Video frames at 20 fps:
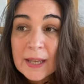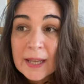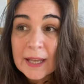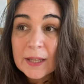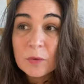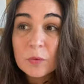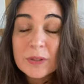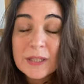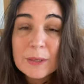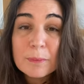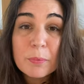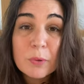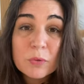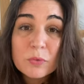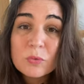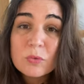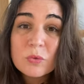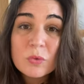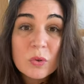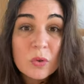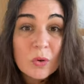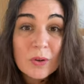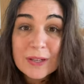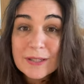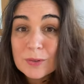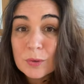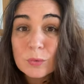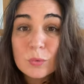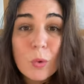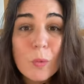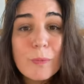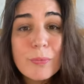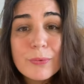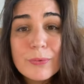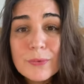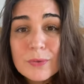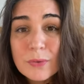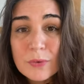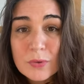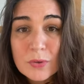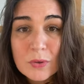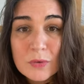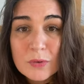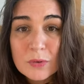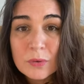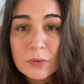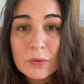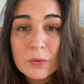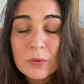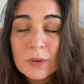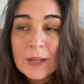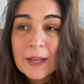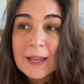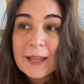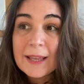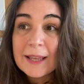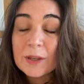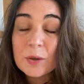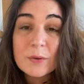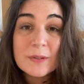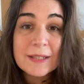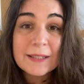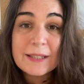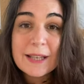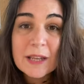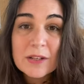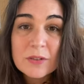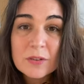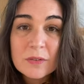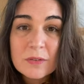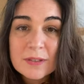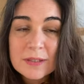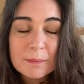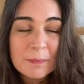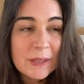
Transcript: Et donc, qui pensent toujours que les autres ont plus de chance et que c'est de la chance.